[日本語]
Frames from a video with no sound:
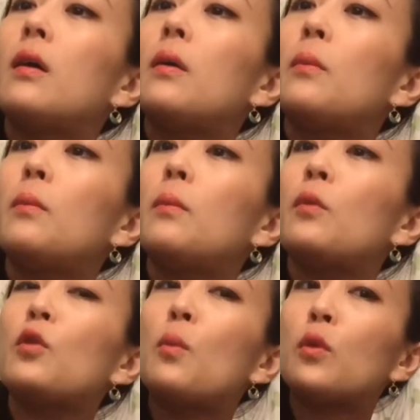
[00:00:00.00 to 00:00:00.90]
もとも
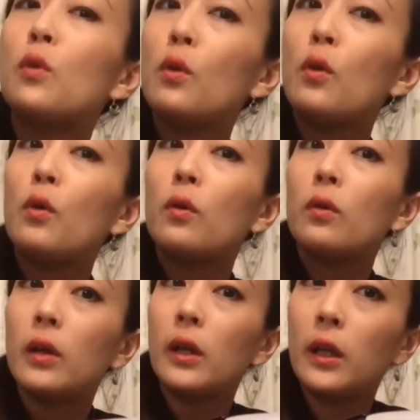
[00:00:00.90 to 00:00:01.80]
との
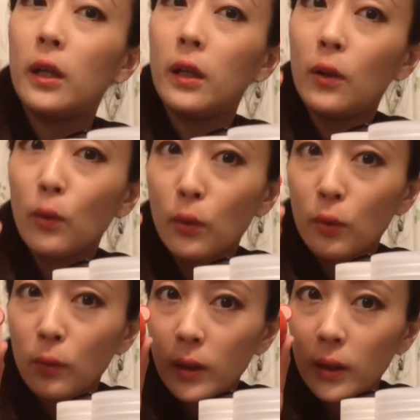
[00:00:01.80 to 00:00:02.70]
色の上
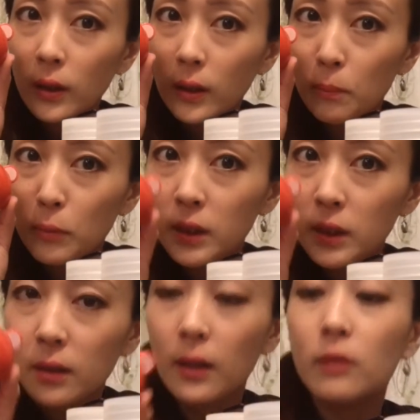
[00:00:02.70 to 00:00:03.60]
にプチ1回
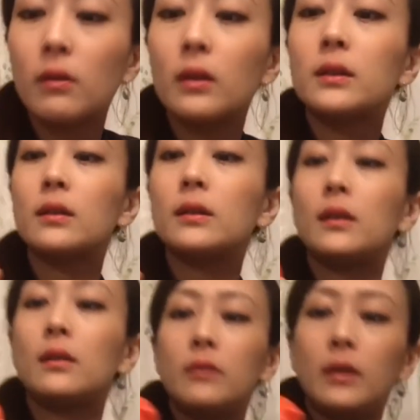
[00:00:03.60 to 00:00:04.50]
のガチャガチャの上
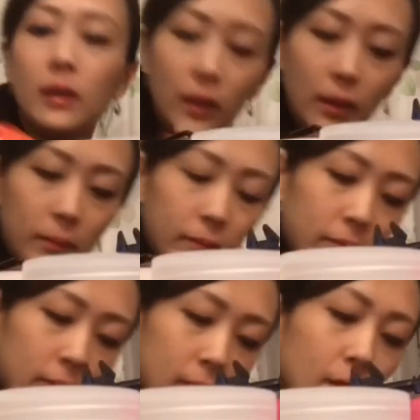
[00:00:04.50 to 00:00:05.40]
に
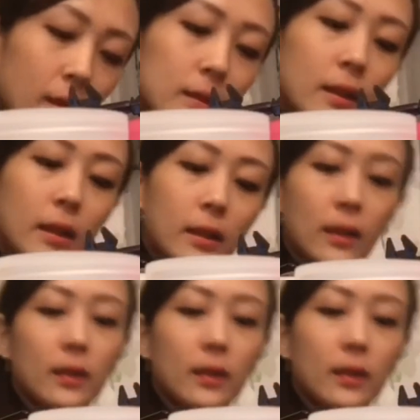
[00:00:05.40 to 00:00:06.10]
重ねた